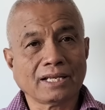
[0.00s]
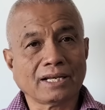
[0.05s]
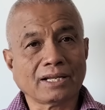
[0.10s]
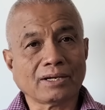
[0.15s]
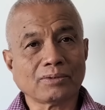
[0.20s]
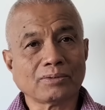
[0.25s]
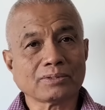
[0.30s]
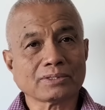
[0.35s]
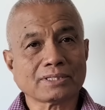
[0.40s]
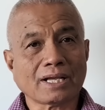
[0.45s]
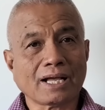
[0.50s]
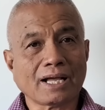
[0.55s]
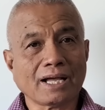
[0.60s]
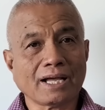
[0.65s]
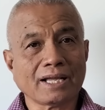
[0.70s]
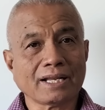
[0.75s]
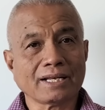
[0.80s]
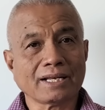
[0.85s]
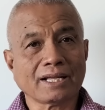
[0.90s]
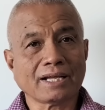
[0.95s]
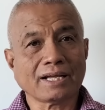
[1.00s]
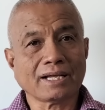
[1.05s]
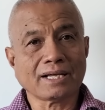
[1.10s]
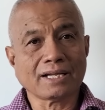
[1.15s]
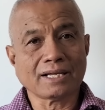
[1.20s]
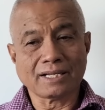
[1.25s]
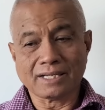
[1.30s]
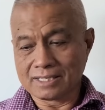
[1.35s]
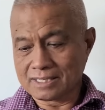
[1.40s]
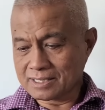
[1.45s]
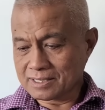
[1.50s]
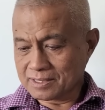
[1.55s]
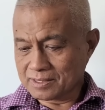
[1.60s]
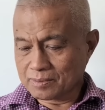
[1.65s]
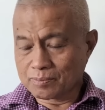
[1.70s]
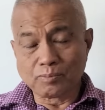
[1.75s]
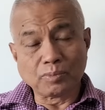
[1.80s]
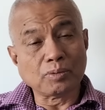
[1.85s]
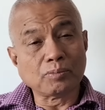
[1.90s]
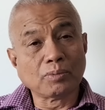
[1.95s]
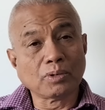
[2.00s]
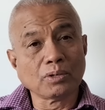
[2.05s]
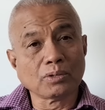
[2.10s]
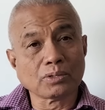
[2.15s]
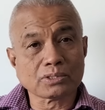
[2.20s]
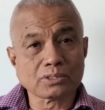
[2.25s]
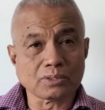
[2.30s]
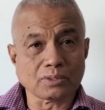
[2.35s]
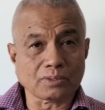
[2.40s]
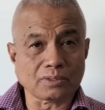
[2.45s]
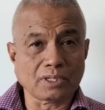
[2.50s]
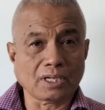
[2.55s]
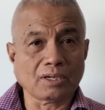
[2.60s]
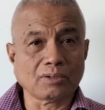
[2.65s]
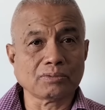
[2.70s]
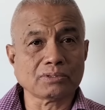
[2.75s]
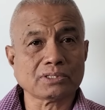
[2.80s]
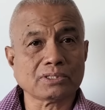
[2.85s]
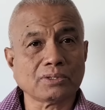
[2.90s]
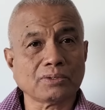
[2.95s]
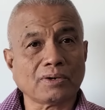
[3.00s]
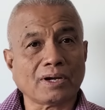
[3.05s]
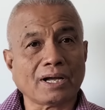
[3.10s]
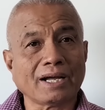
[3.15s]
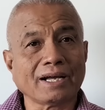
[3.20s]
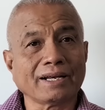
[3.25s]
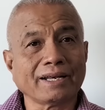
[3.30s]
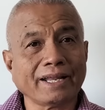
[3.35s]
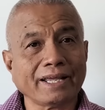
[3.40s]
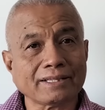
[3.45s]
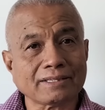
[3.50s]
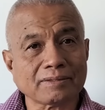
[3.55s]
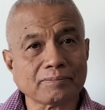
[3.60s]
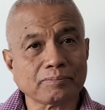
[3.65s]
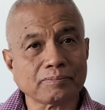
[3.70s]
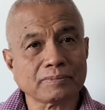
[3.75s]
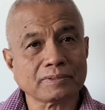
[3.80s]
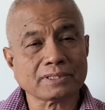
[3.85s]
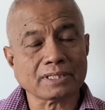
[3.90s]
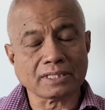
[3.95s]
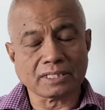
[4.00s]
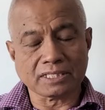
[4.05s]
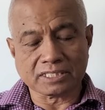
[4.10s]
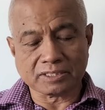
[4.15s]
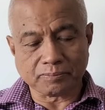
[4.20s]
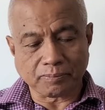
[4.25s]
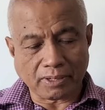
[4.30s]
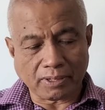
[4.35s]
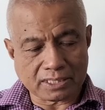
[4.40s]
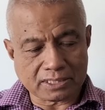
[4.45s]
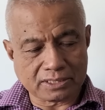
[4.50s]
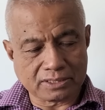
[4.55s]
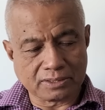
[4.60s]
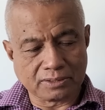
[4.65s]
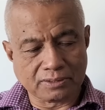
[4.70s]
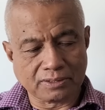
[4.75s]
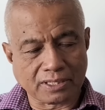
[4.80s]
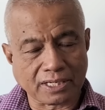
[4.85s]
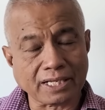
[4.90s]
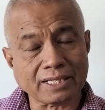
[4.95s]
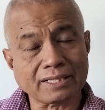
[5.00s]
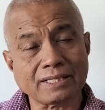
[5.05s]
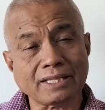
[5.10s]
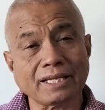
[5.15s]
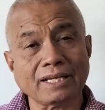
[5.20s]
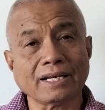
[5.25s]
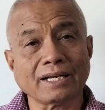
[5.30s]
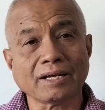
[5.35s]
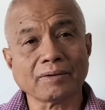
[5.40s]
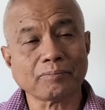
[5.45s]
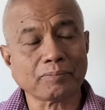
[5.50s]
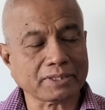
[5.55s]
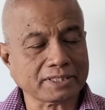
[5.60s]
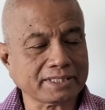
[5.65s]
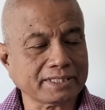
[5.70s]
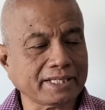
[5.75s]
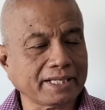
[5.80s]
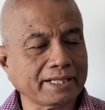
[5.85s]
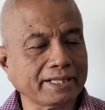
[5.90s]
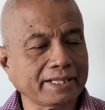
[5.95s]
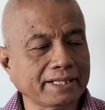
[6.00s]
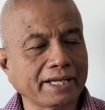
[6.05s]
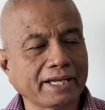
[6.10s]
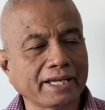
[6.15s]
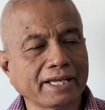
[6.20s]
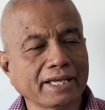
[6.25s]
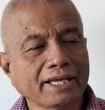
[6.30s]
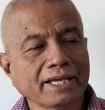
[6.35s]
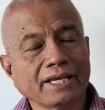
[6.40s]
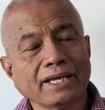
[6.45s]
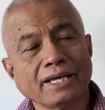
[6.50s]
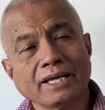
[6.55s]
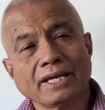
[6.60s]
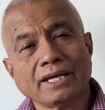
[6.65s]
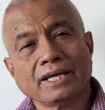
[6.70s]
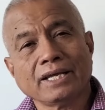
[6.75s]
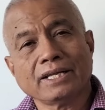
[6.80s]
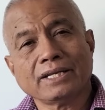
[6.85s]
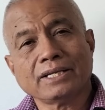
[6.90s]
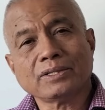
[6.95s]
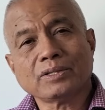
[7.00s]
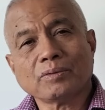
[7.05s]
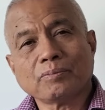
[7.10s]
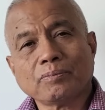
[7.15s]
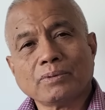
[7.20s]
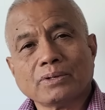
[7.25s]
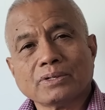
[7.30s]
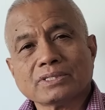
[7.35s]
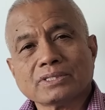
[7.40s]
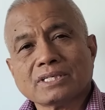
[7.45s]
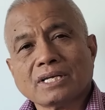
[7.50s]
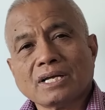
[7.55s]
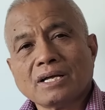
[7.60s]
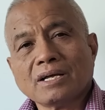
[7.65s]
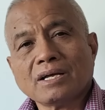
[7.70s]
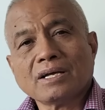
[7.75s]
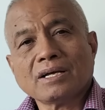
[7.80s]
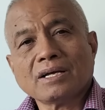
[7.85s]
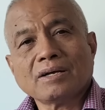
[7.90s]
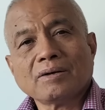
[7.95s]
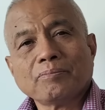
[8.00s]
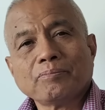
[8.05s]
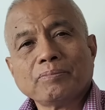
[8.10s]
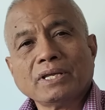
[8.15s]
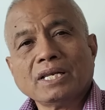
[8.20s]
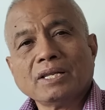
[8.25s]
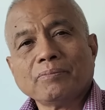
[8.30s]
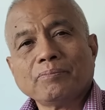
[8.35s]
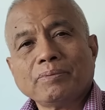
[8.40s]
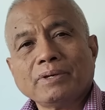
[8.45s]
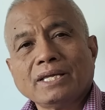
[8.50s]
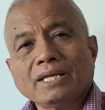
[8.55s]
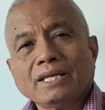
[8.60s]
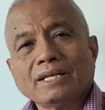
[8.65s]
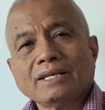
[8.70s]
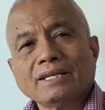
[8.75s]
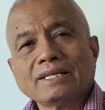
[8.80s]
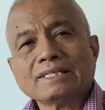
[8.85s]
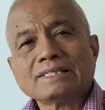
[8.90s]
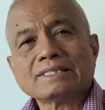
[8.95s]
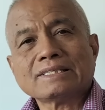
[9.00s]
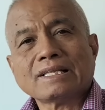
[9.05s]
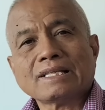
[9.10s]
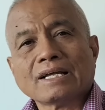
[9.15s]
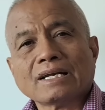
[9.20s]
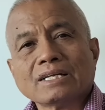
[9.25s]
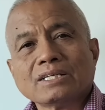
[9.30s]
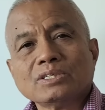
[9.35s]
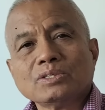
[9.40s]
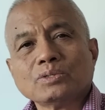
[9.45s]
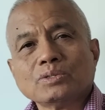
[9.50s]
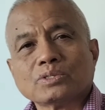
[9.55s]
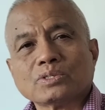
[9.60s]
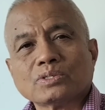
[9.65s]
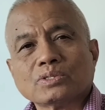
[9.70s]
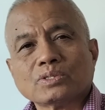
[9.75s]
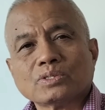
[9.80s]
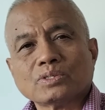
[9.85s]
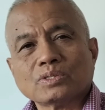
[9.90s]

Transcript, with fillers: na kung saan uh, bumulusok ng gusto ang net satisfaction rating ng presidente. Dito po sa Philippine Star News,